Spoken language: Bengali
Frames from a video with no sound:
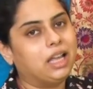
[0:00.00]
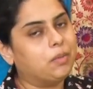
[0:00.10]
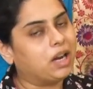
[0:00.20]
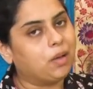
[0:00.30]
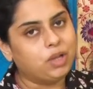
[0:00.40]

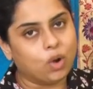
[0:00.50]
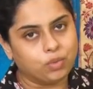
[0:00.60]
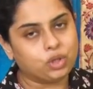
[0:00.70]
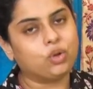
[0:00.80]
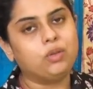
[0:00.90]
এবার আমি
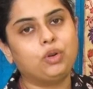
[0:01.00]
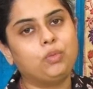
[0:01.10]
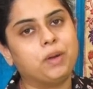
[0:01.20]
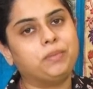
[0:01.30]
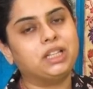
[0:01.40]
অবশ্যই
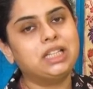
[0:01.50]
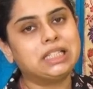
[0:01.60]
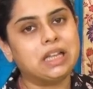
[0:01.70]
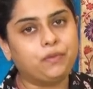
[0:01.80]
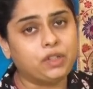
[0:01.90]
বলবো আপনাদের
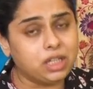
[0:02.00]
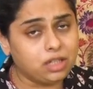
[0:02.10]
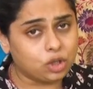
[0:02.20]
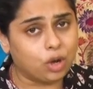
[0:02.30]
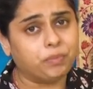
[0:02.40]
সেফটি
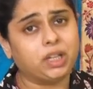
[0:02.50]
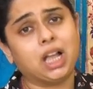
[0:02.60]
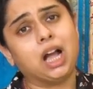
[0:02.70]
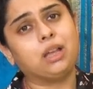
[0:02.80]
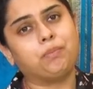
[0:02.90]
সব
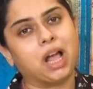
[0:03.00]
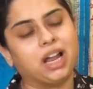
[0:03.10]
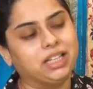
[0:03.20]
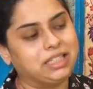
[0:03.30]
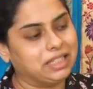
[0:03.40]
থেকে আগে
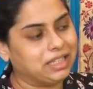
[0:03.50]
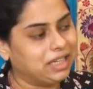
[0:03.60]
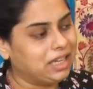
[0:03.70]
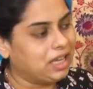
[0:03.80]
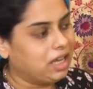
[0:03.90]
প্রায়োরিটি
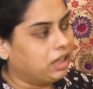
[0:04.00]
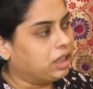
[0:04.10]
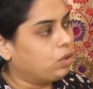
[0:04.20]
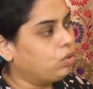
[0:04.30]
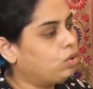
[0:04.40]

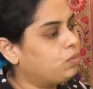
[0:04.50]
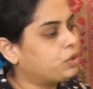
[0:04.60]
দেখুন খুব